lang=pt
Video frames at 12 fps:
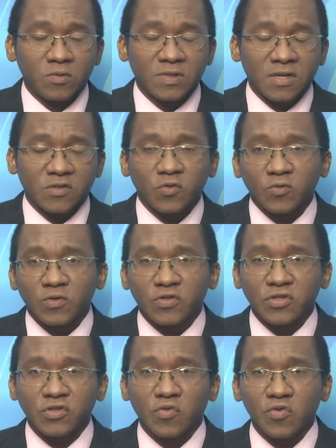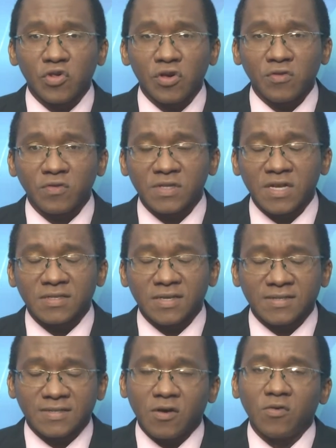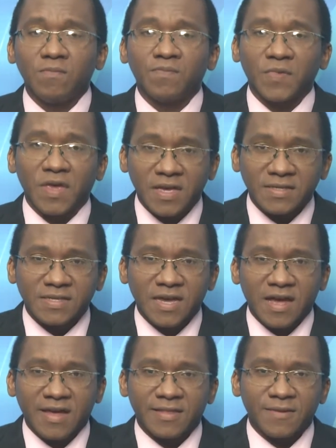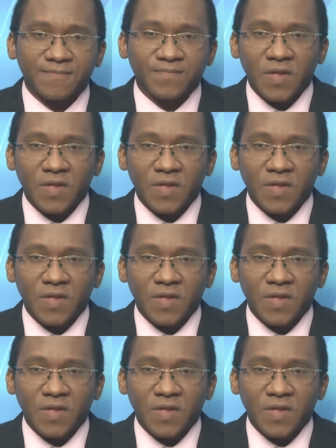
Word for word: os assuntos discutidos e a sessão encerrada.